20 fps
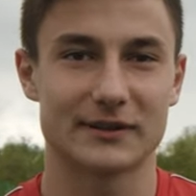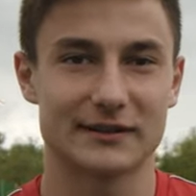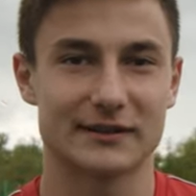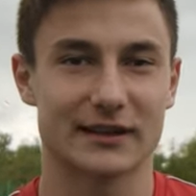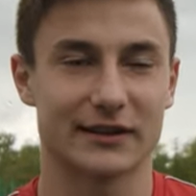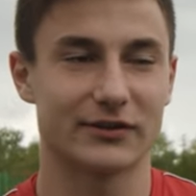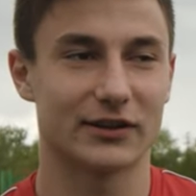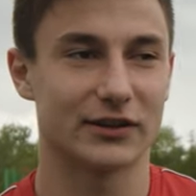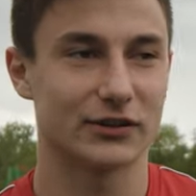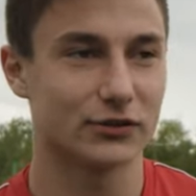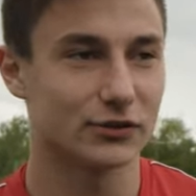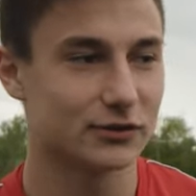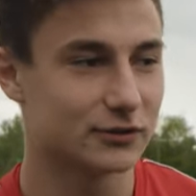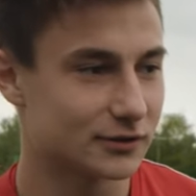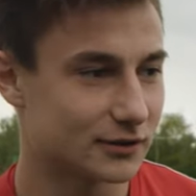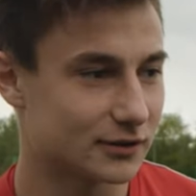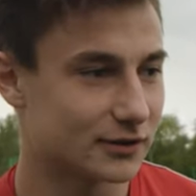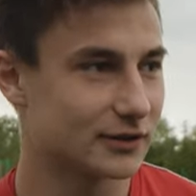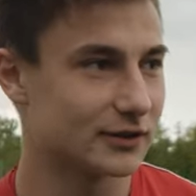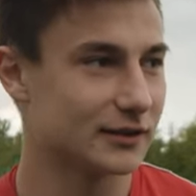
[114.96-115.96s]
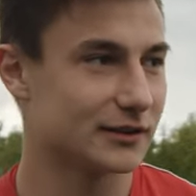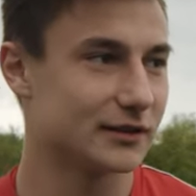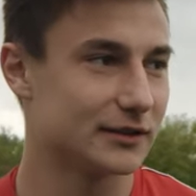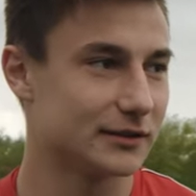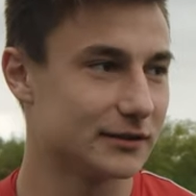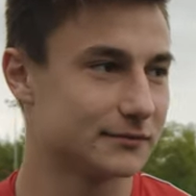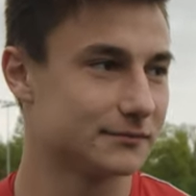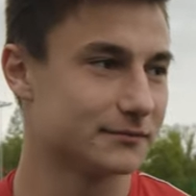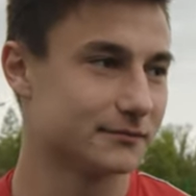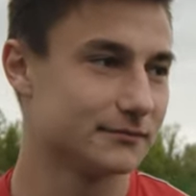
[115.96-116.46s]
zestawieniu. No
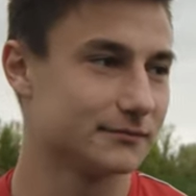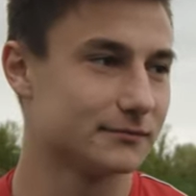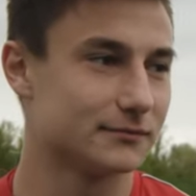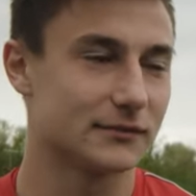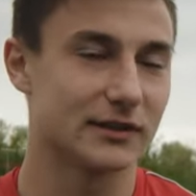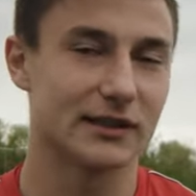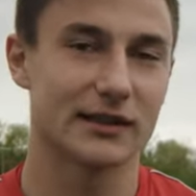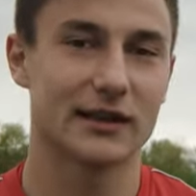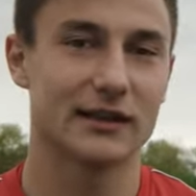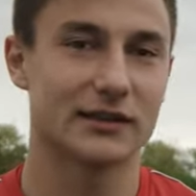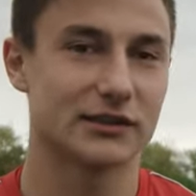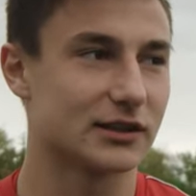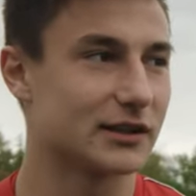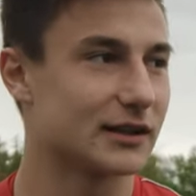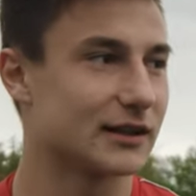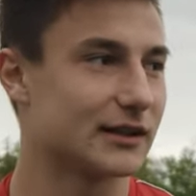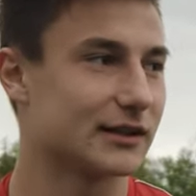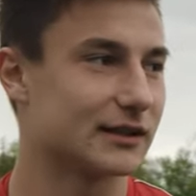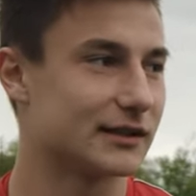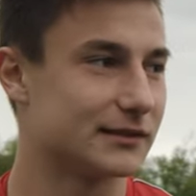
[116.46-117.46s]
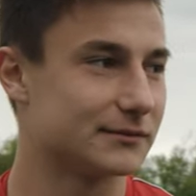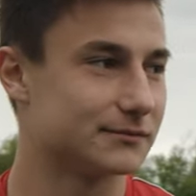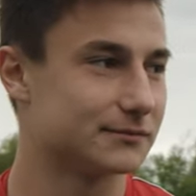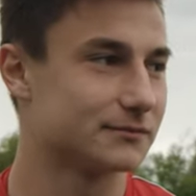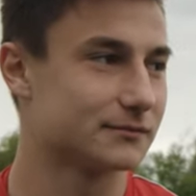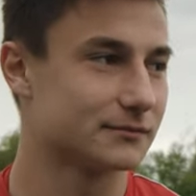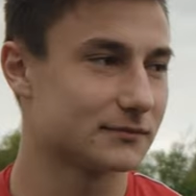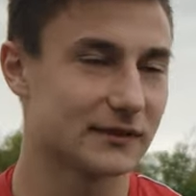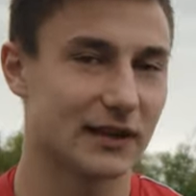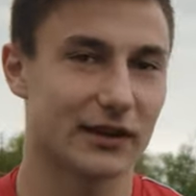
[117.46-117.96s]
i myślę, że
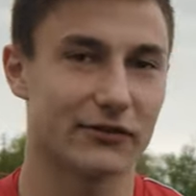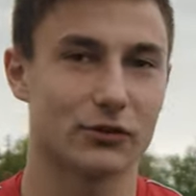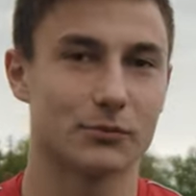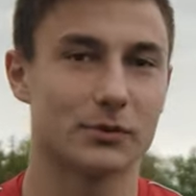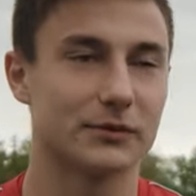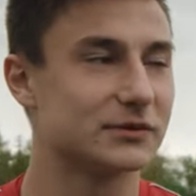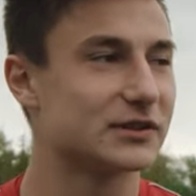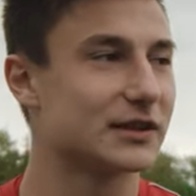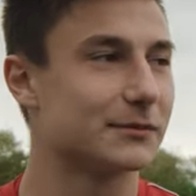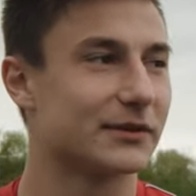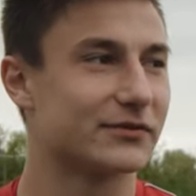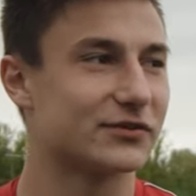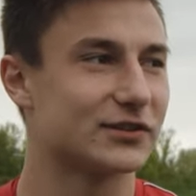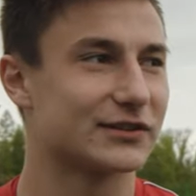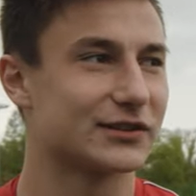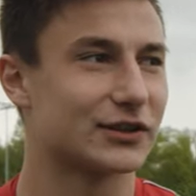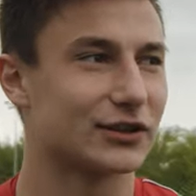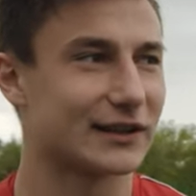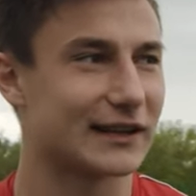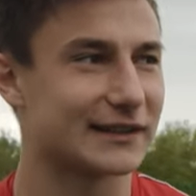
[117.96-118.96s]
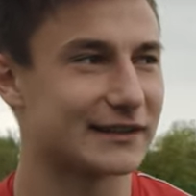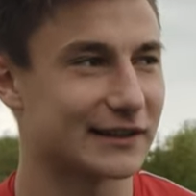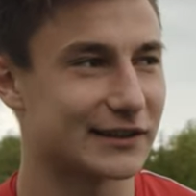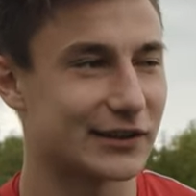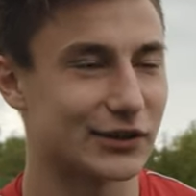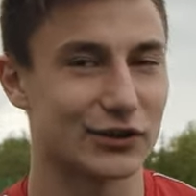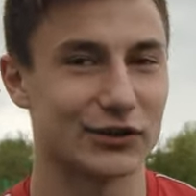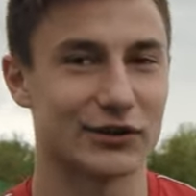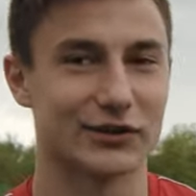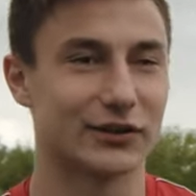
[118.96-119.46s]
dawałbym siebie wszystko dla
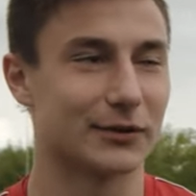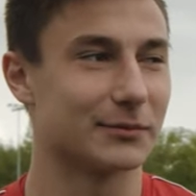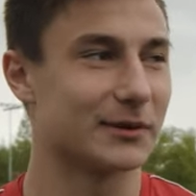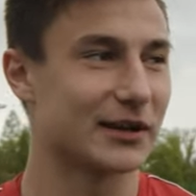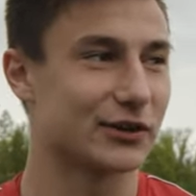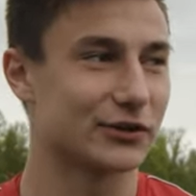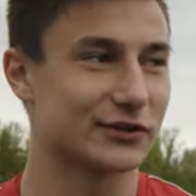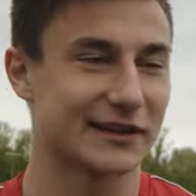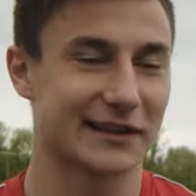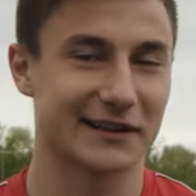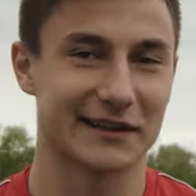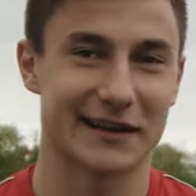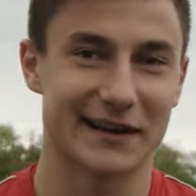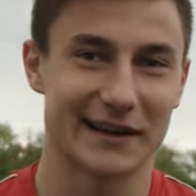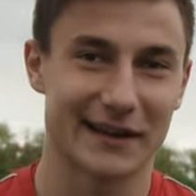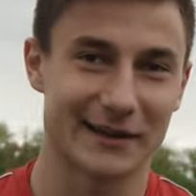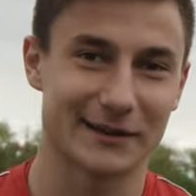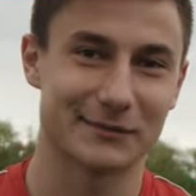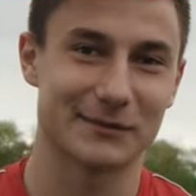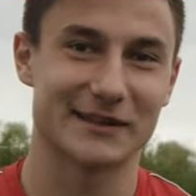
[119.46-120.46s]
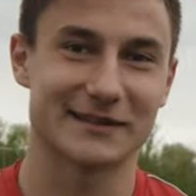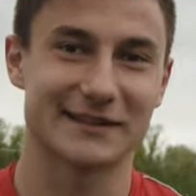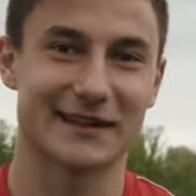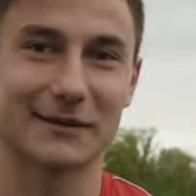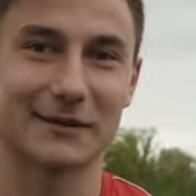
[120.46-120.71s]
takiego dobrego trenera, jakim jest